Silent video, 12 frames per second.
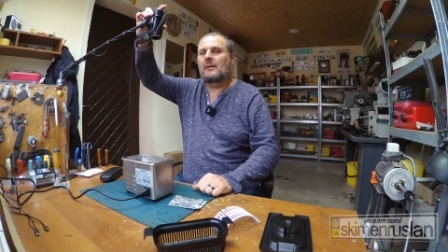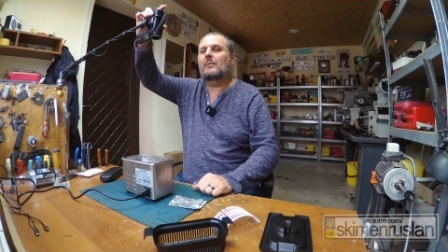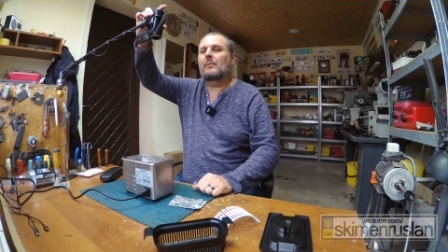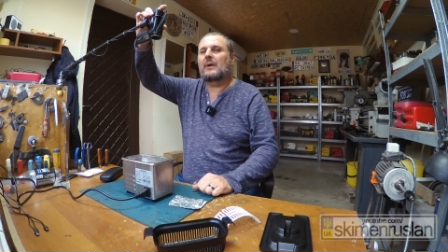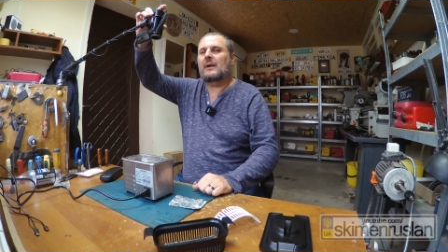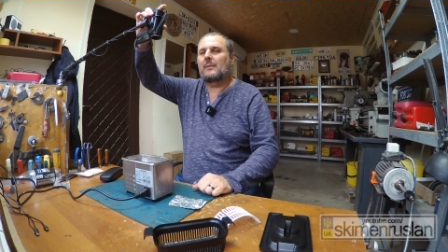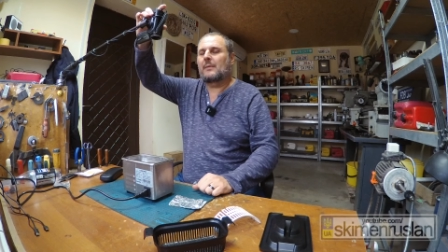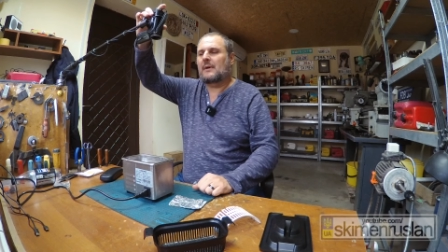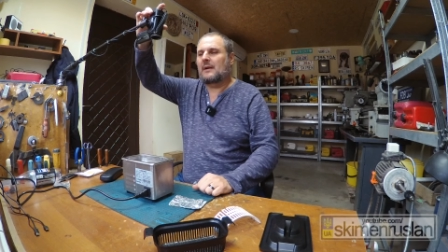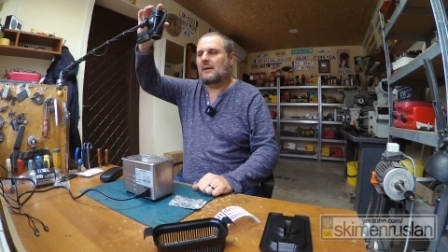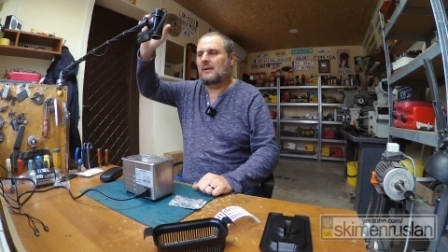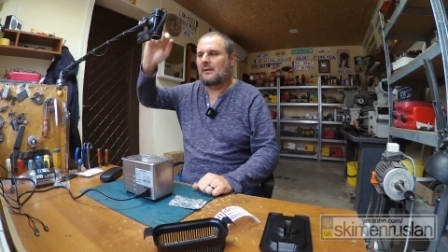
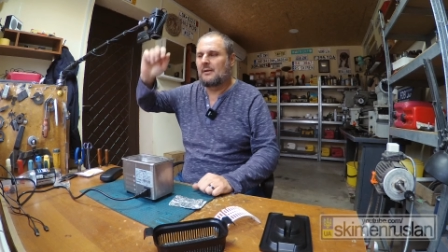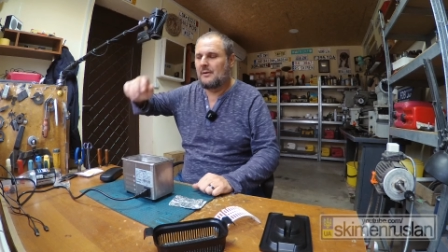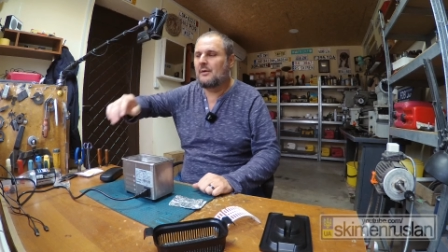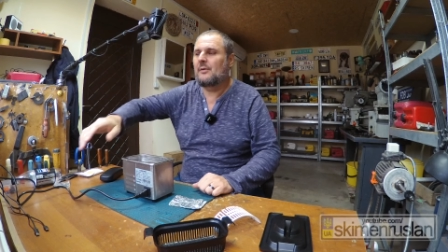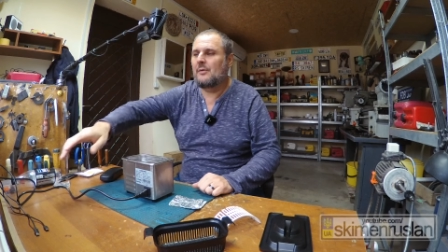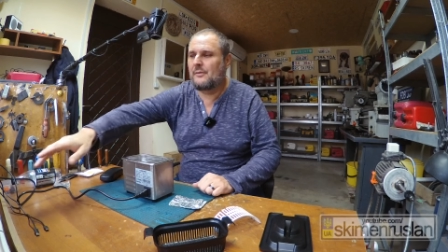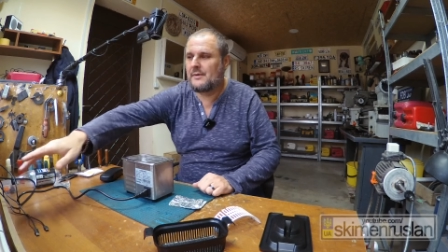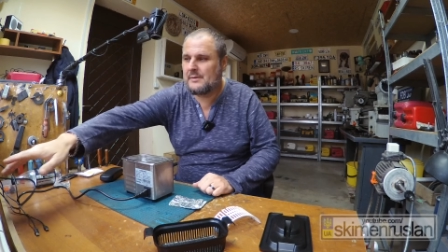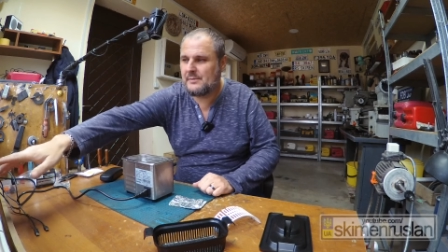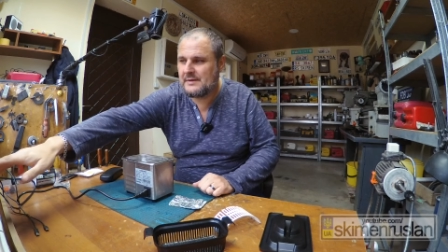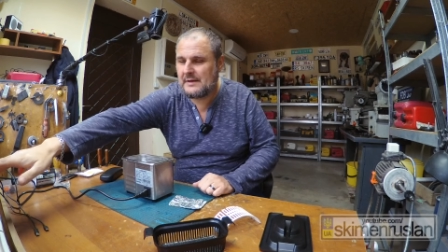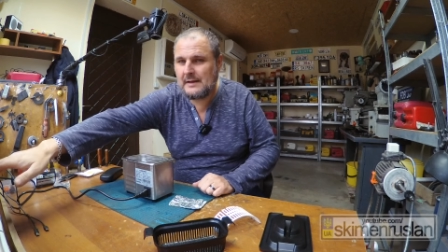Пока-пока,
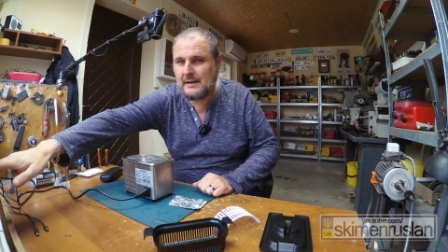увидимся.